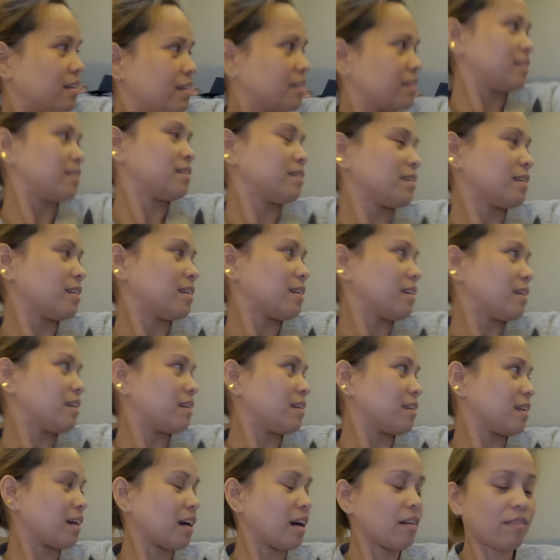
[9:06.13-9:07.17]
Valencia.
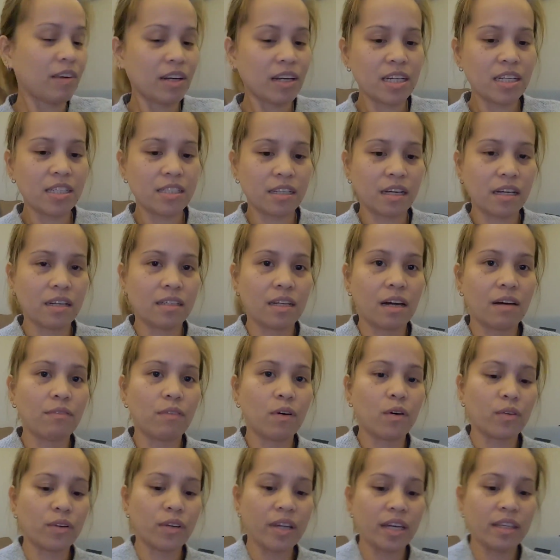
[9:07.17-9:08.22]
Taga Valencia,
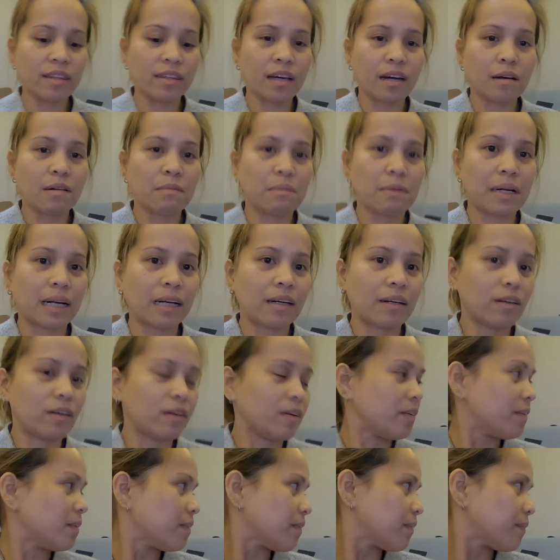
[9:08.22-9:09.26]
Dabo Oriental. Anak
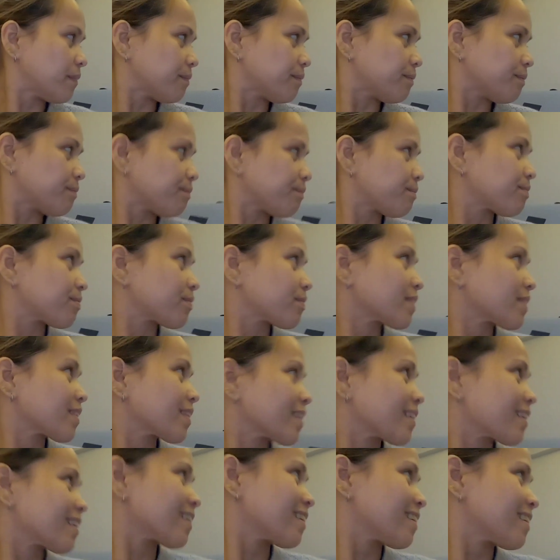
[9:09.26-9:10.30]
ko, ano ka?
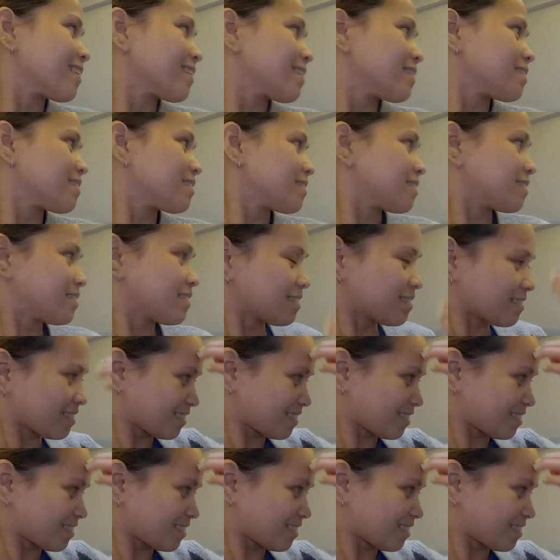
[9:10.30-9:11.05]
Nagkakaroon ng litero ng